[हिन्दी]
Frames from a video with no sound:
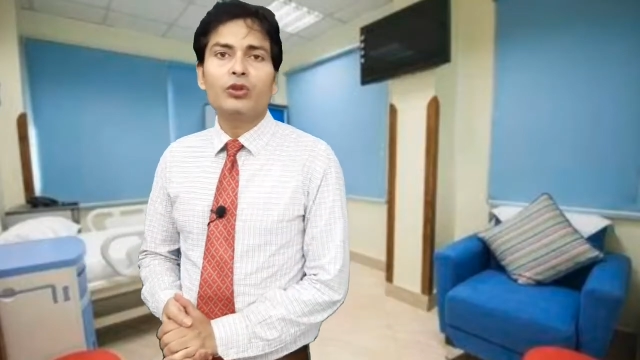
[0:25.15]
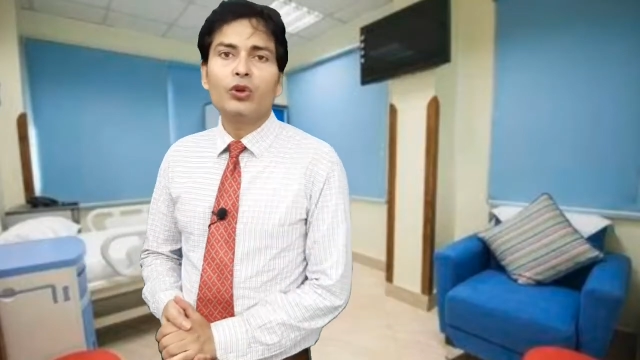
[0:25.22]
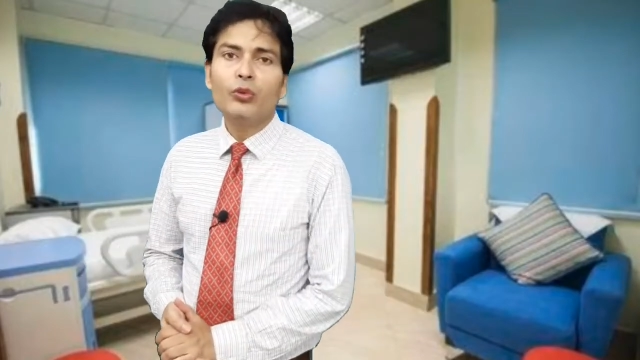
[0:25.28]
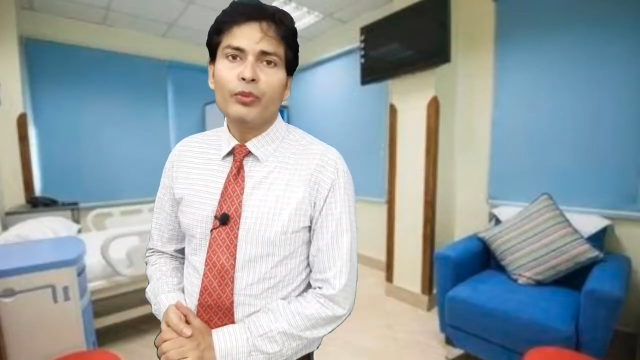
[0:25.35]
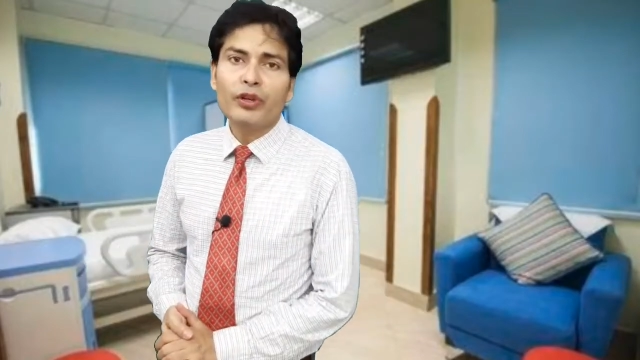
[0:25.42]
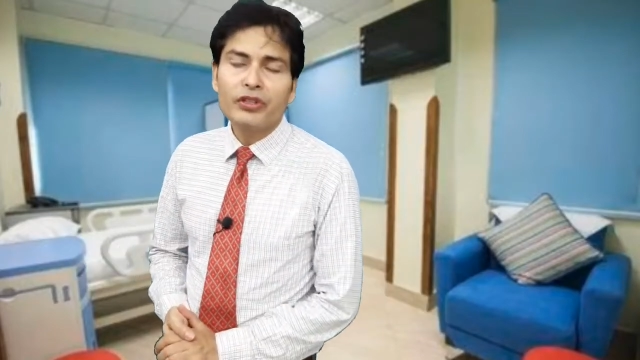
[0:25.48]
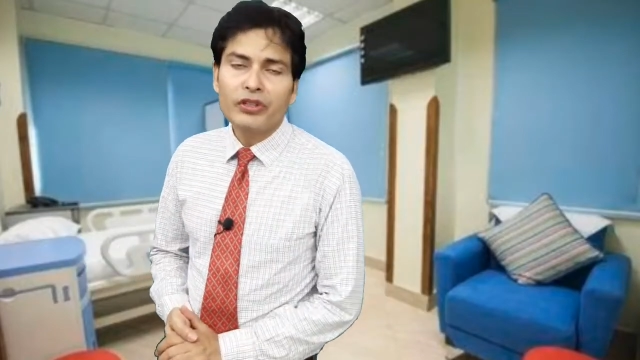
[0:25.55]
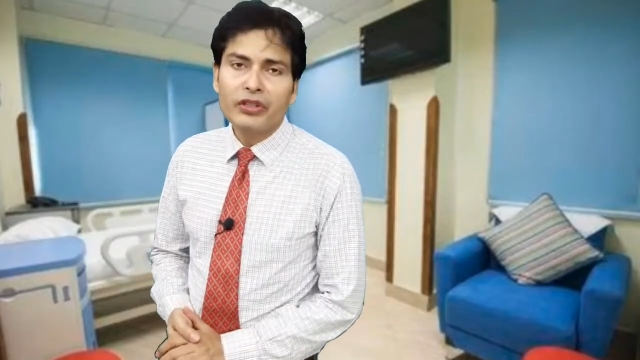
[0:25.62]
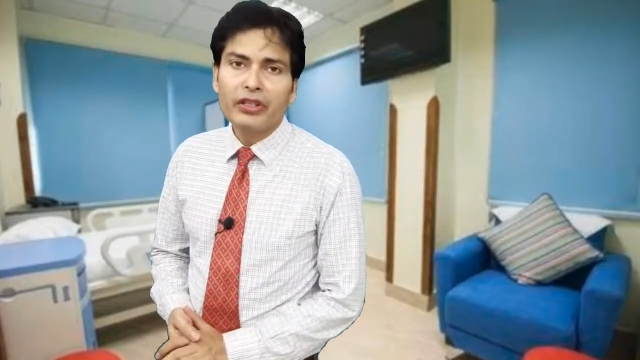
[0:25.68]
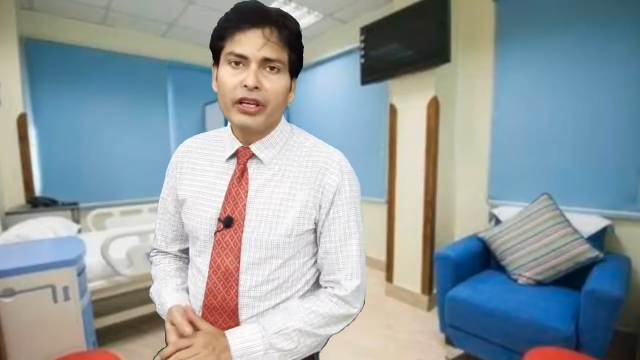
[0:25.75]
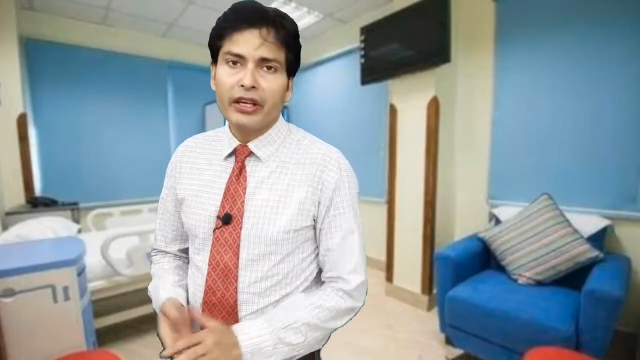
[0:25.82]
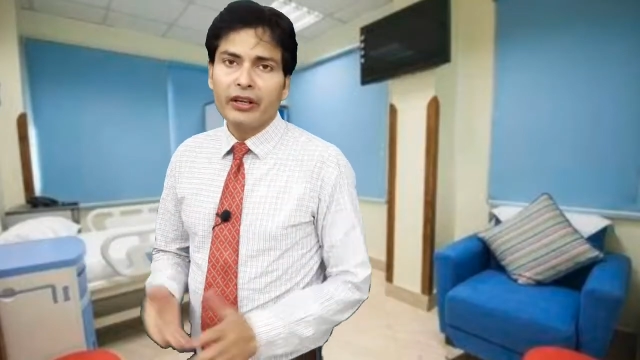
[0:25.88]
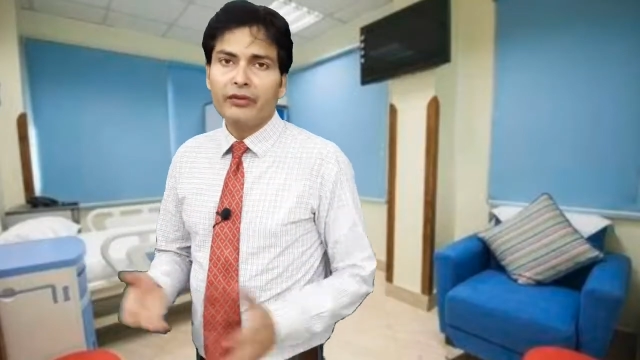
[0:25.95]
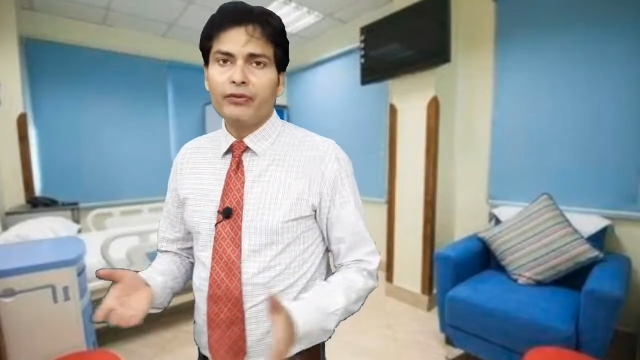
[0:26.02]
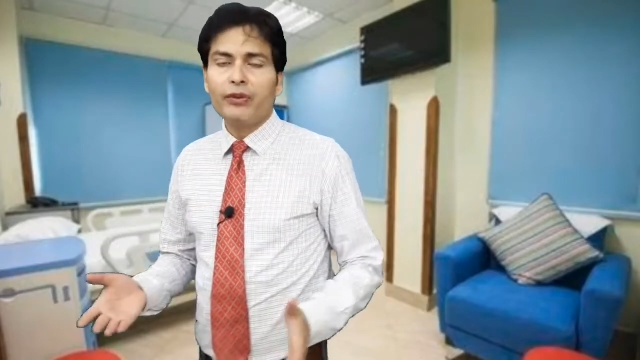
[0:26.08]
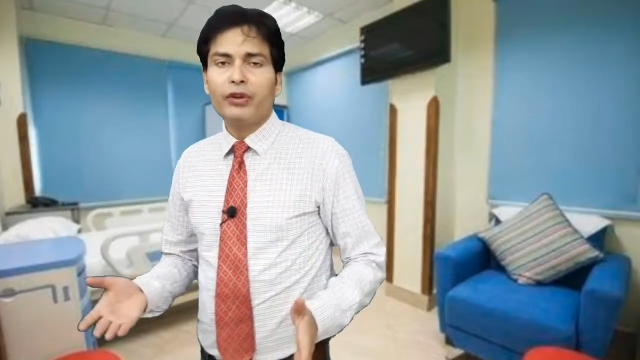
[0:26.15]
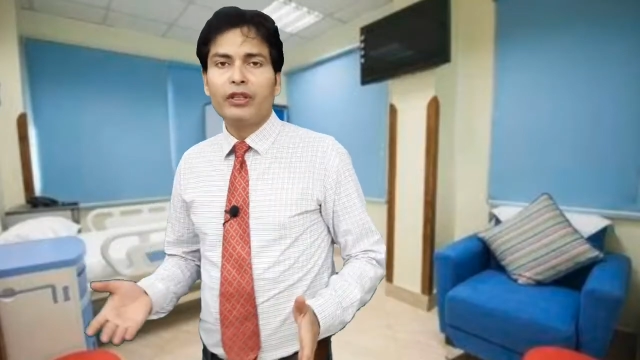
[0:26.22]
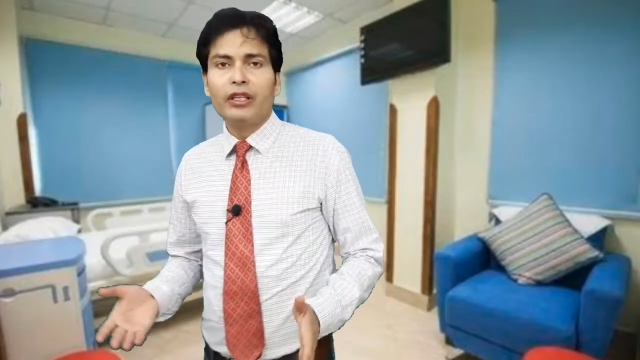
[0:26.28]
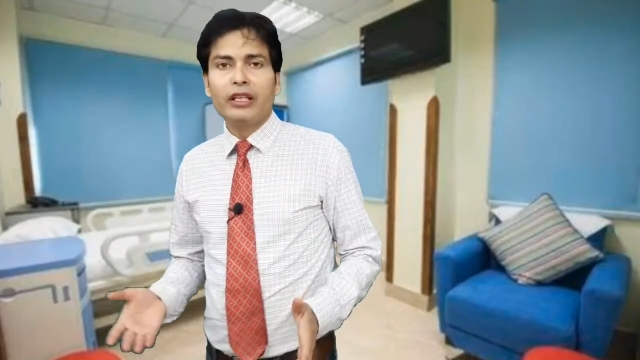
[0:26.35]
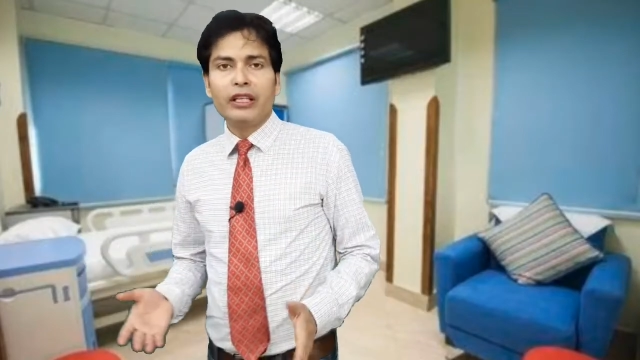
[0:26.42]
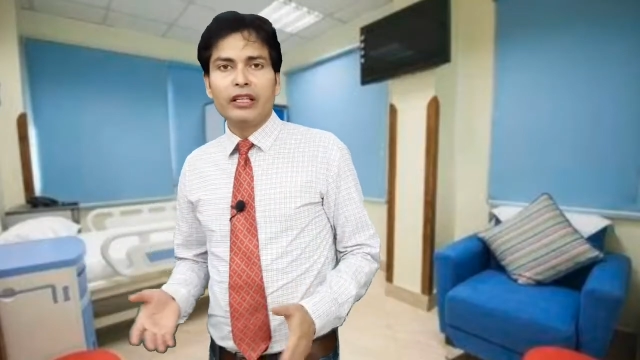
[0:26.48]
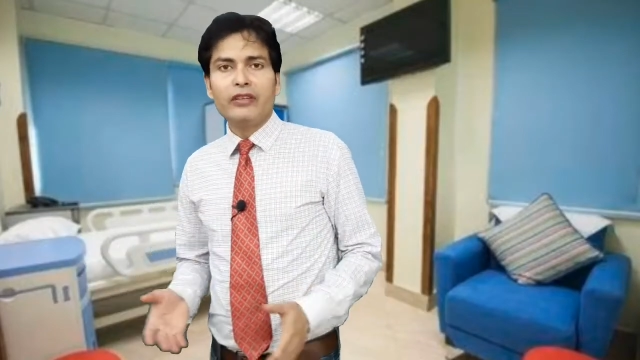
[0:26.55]
जो पेशेंट हेयर
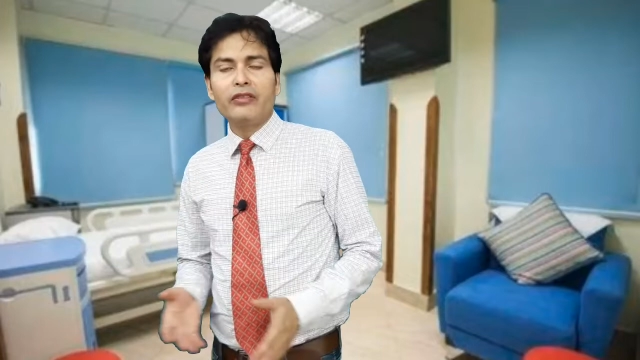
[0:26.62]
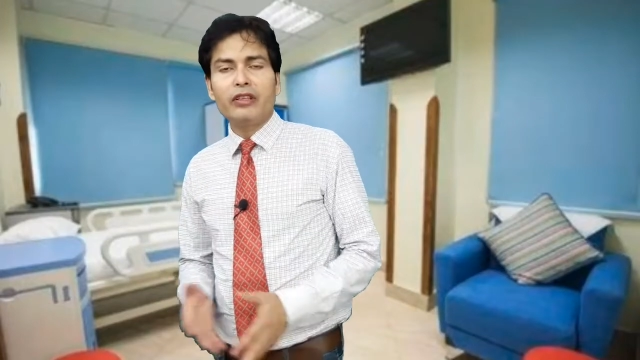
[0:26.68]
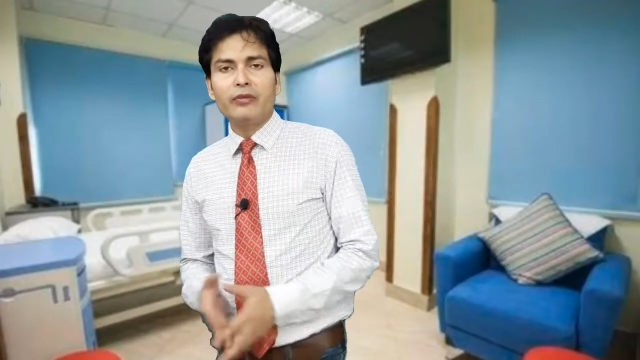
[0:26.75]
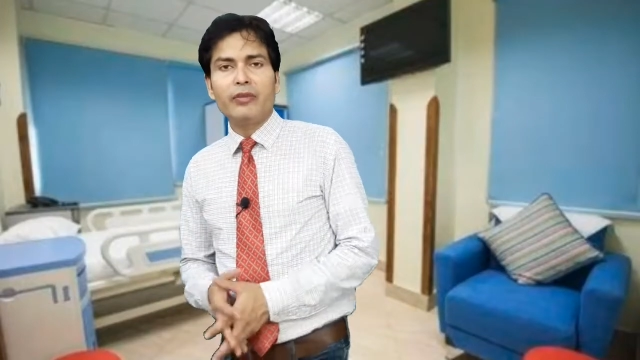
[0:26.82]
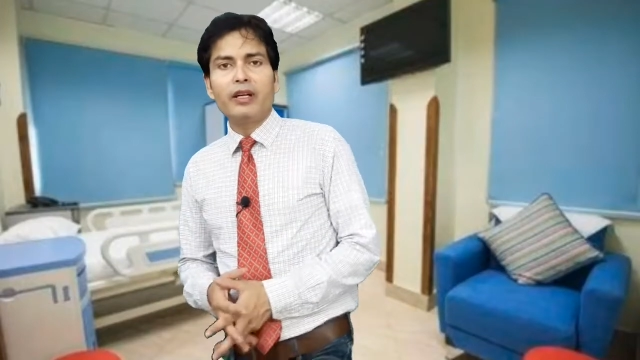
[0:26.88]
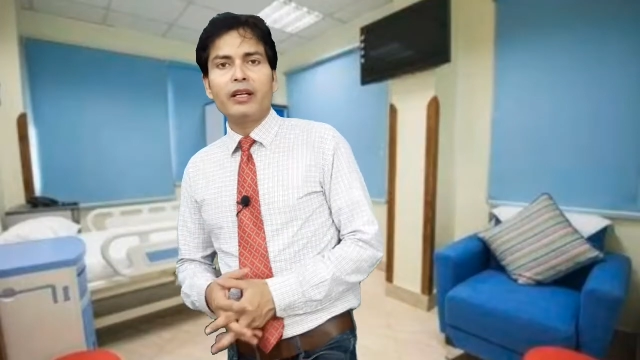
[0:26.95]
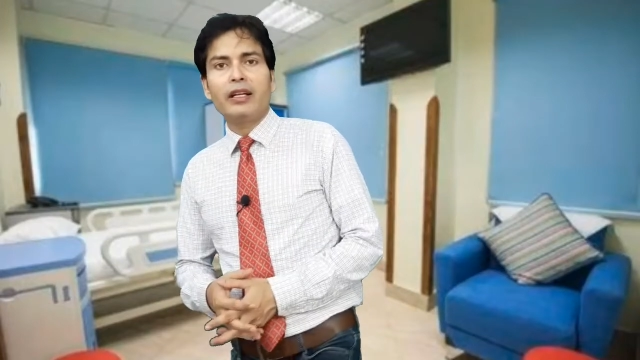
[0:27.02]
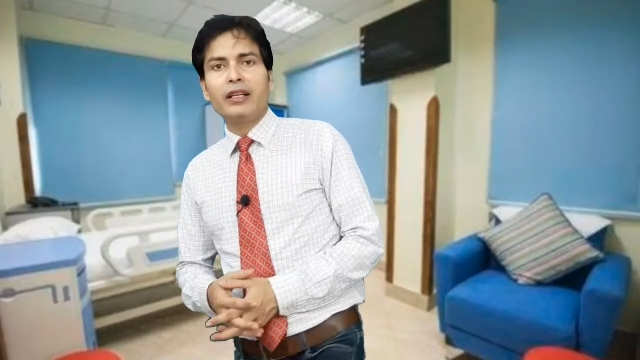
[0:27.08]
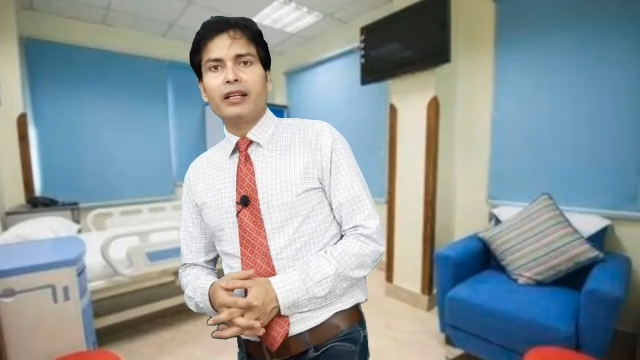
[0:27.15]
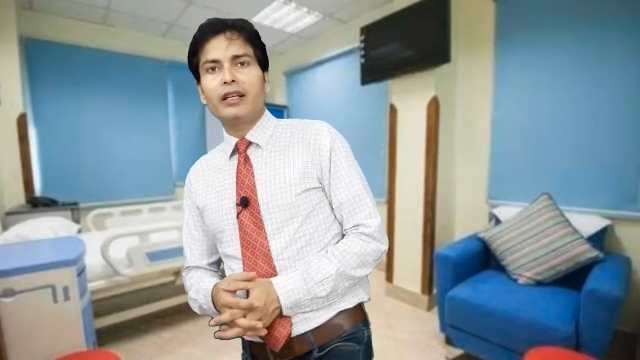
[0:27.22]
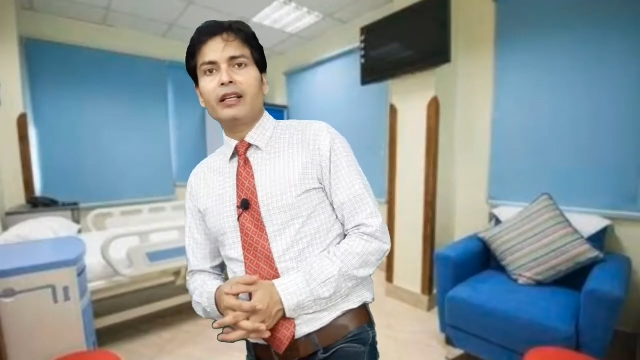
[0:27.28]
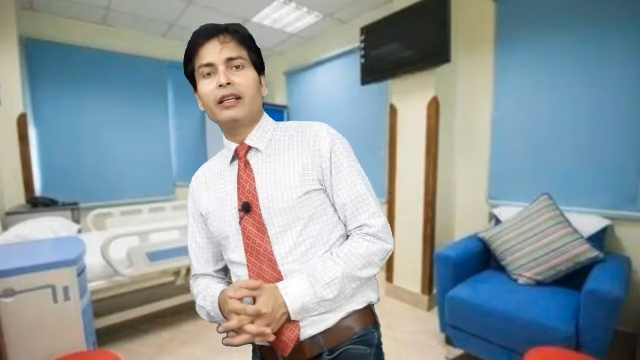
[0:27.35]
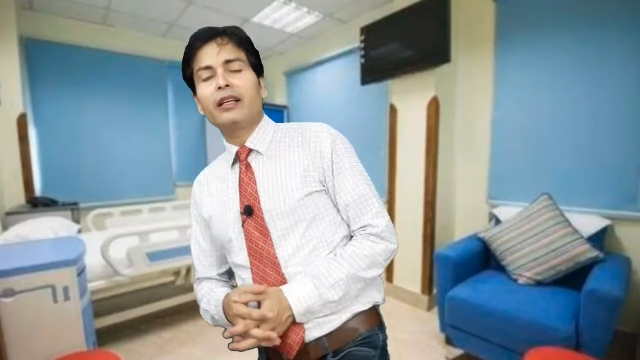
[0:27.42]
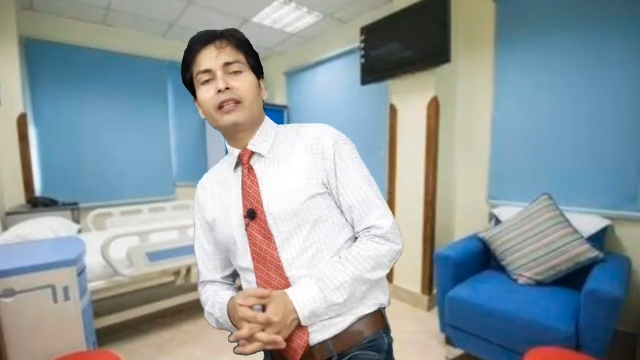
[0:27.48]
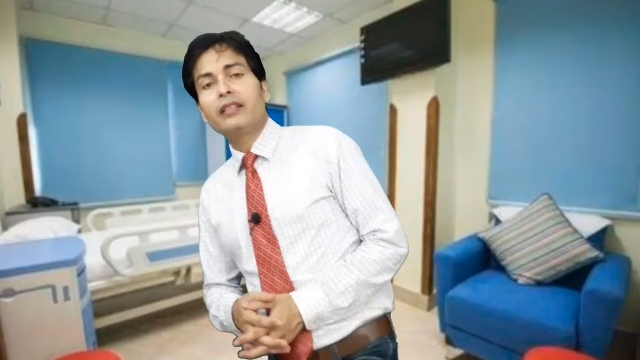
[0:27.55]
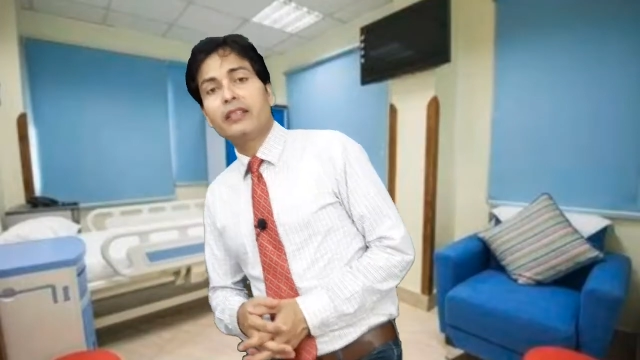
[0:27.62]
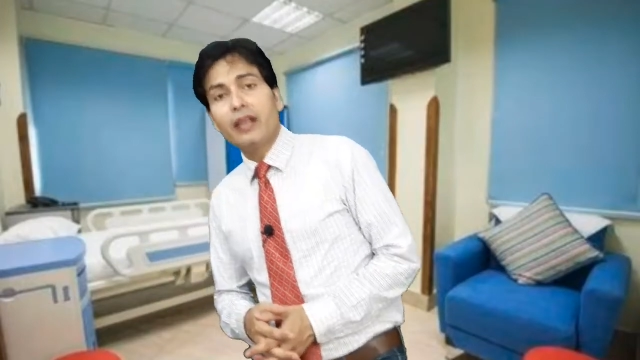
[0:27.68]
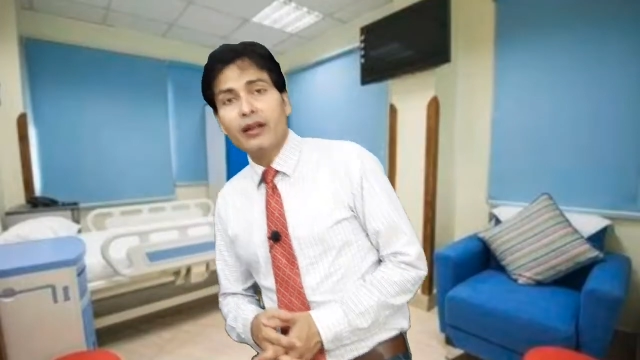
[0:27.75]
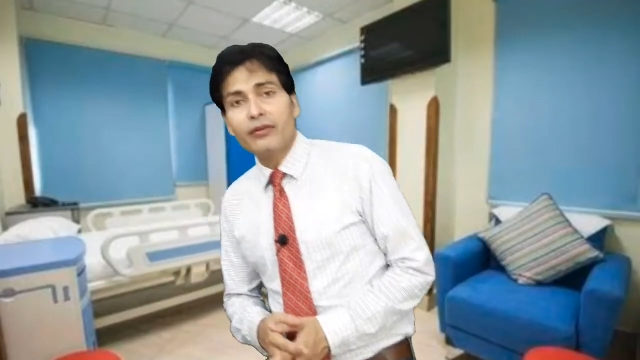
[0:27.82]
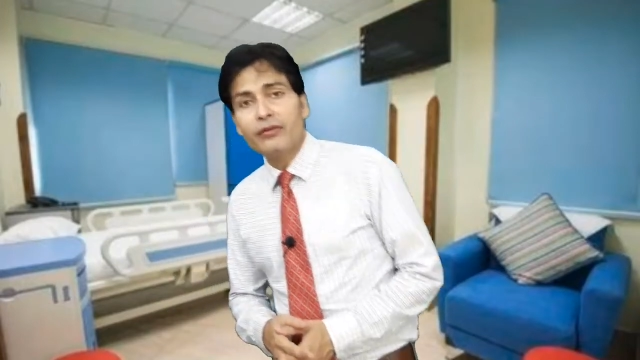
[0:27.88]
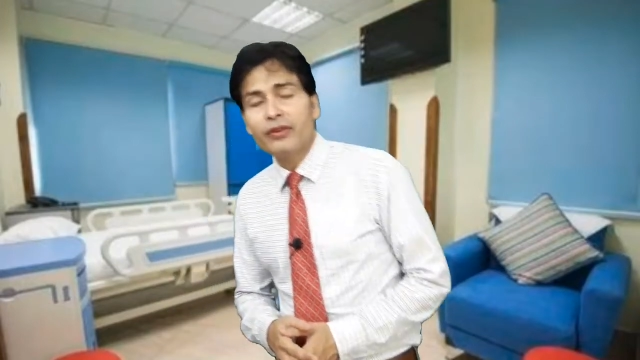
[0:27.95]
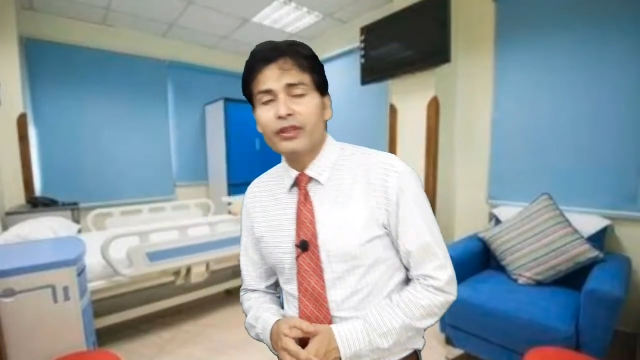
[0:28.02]
फॉल के लिए ट्रीटमेंट ले रहे हैं या